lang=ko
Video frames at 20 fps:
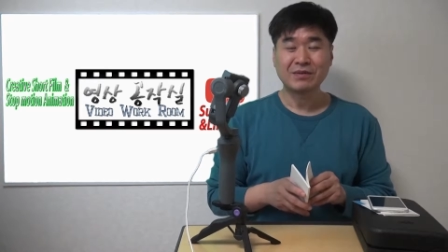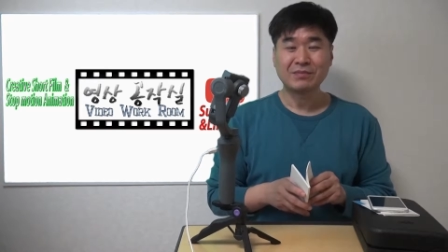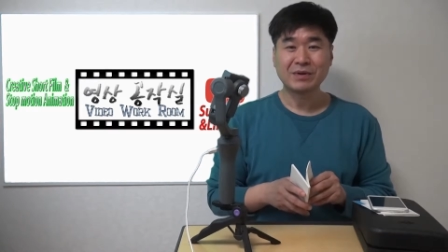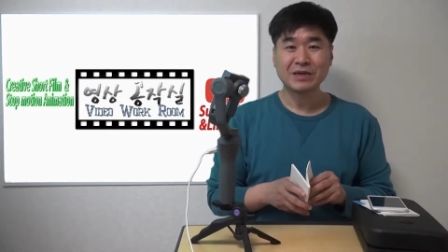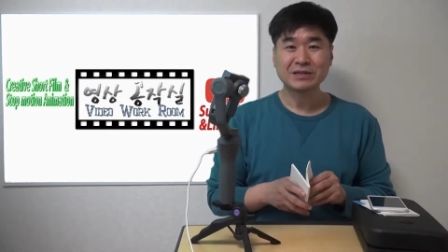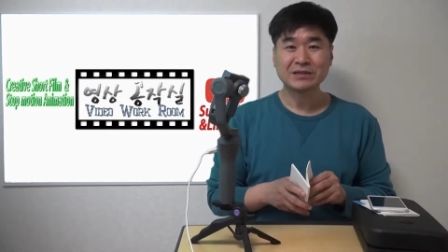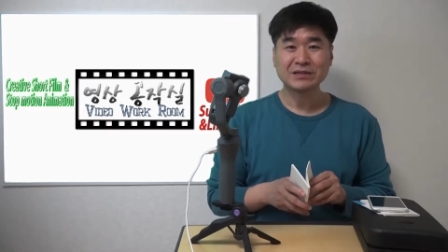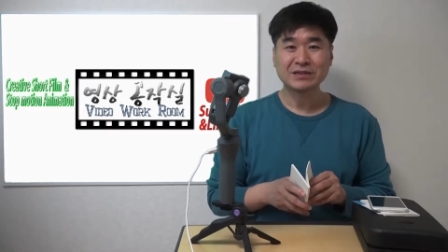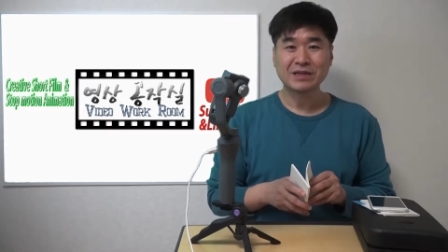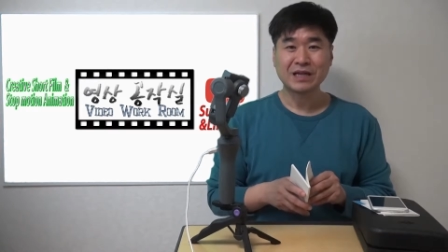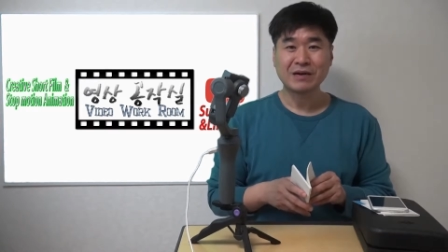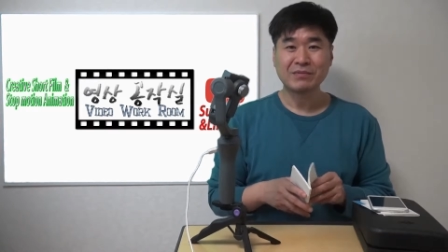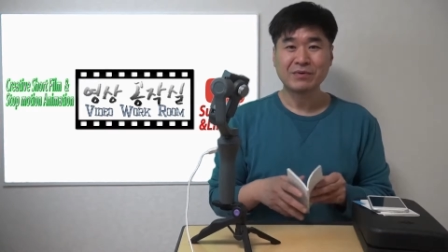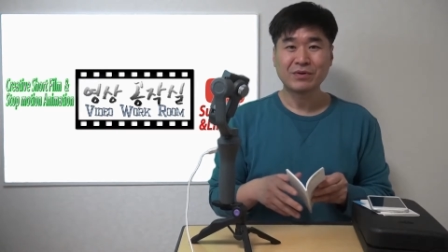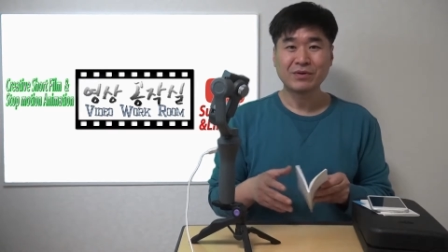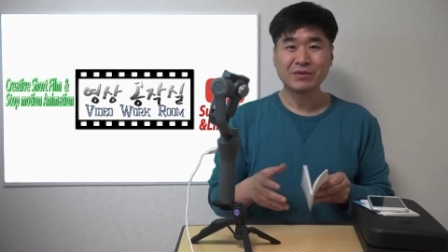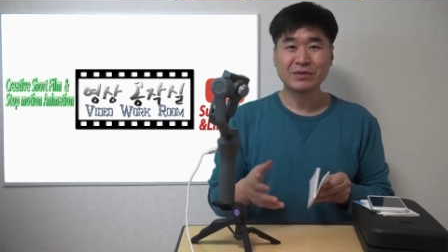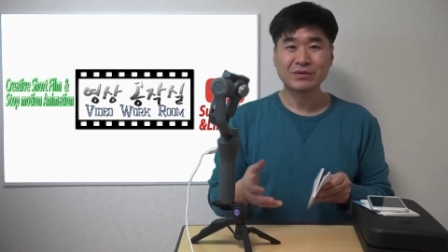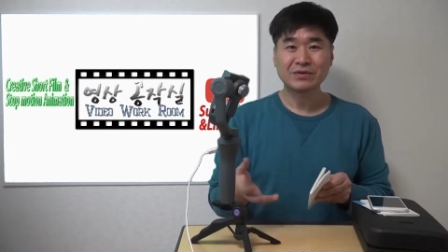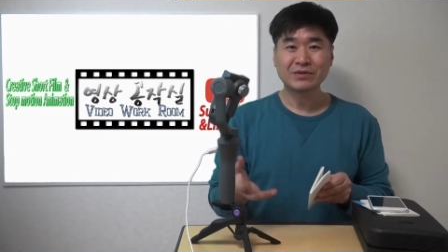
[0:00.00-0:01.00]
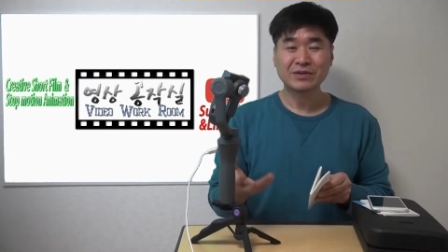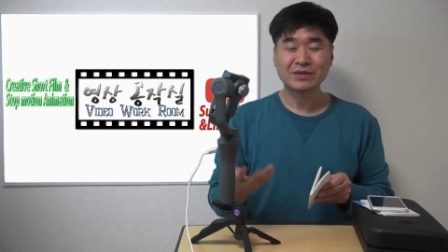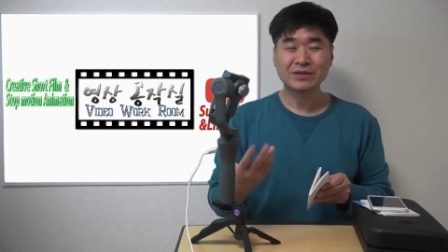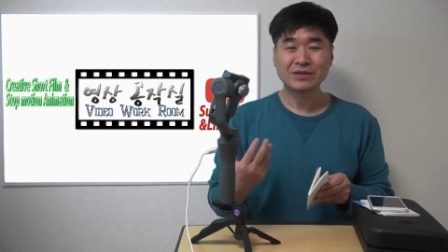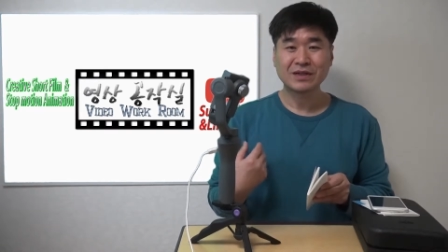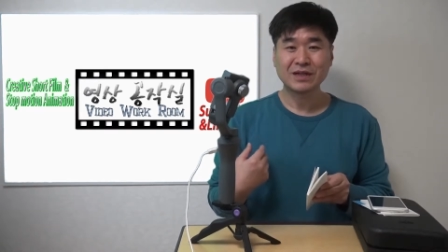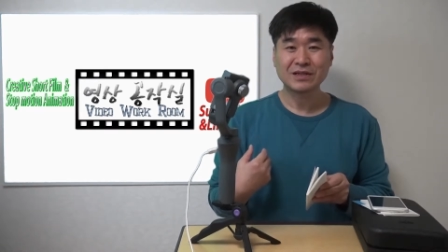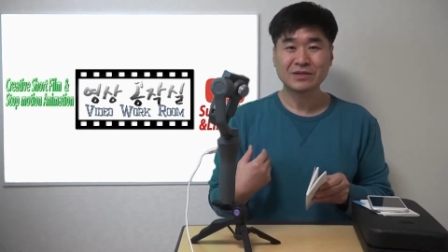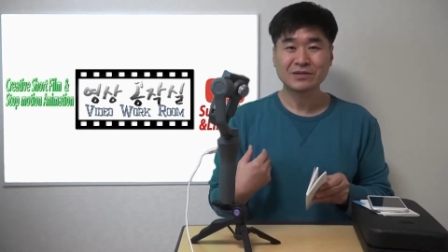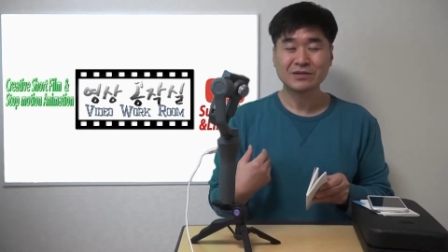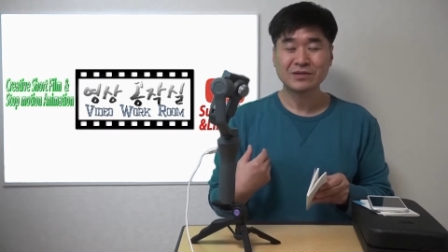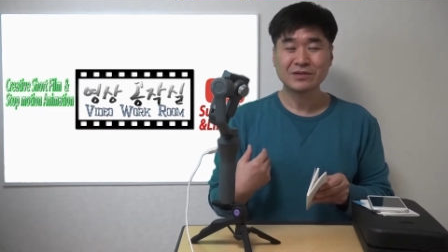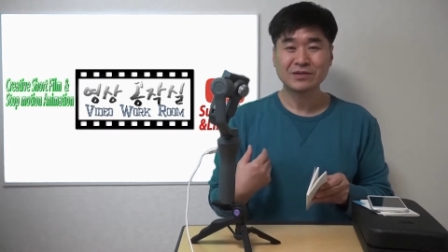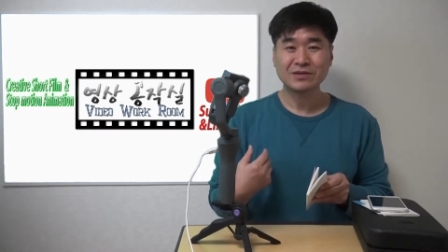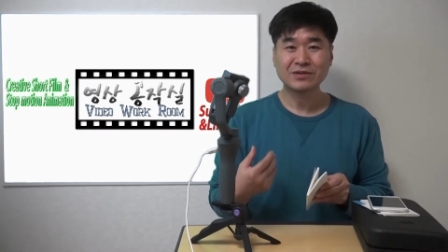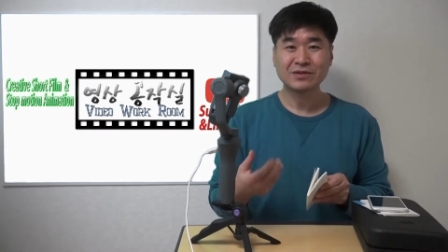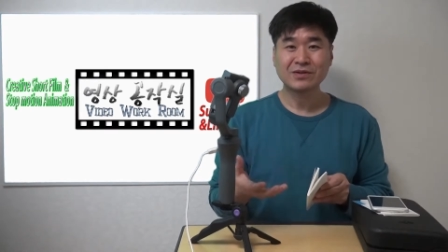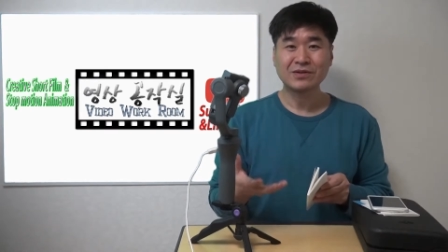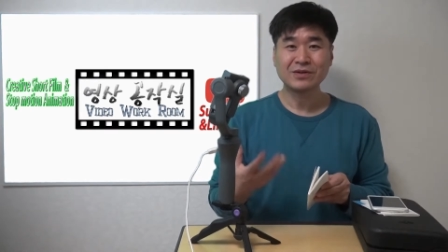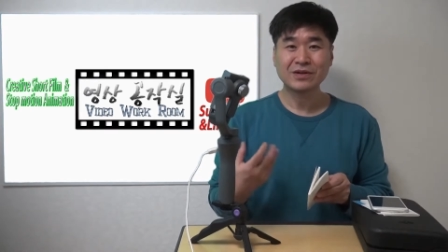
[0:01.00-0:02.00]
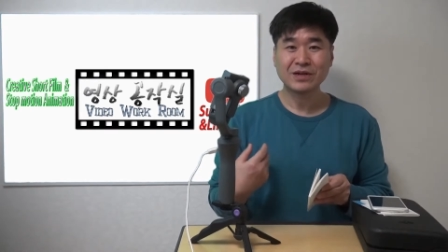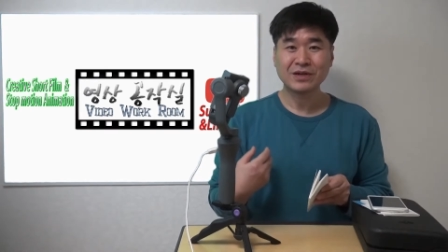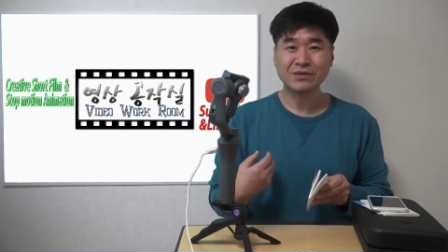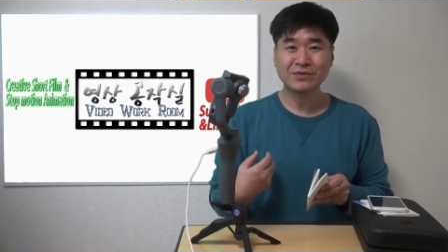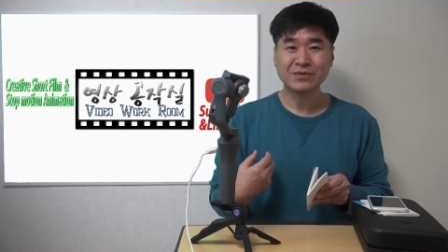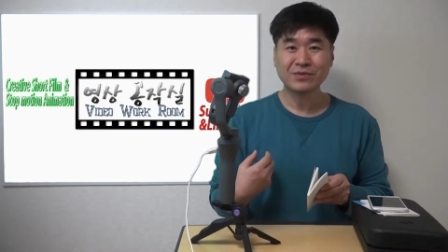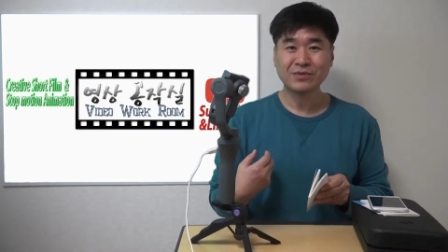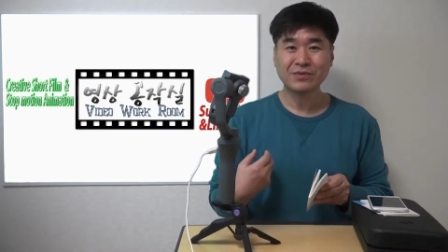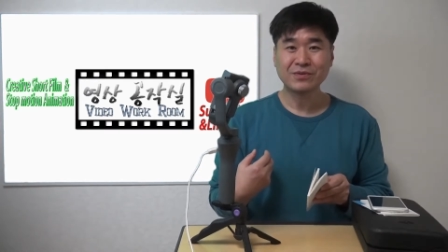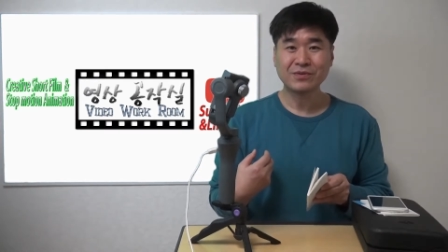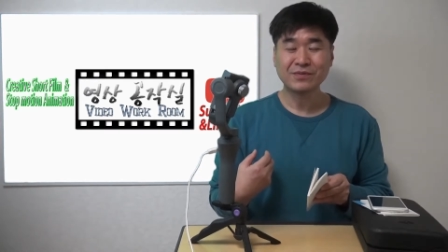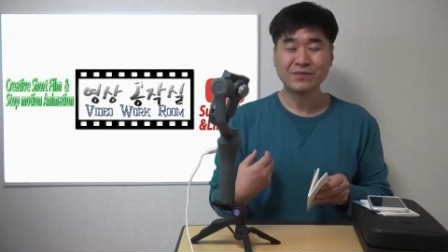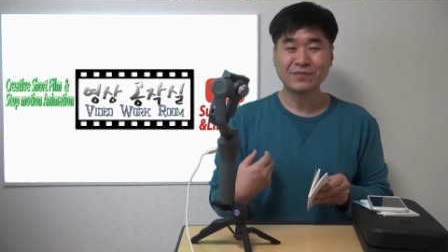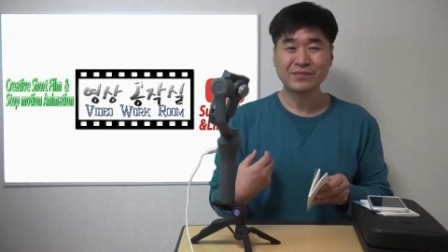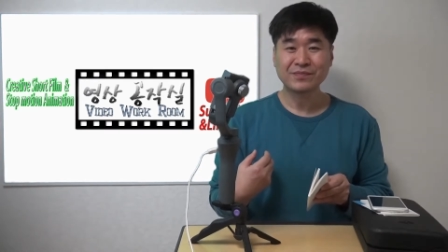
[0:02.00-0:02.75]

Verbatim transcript: 박스 개봉해서 꺼내고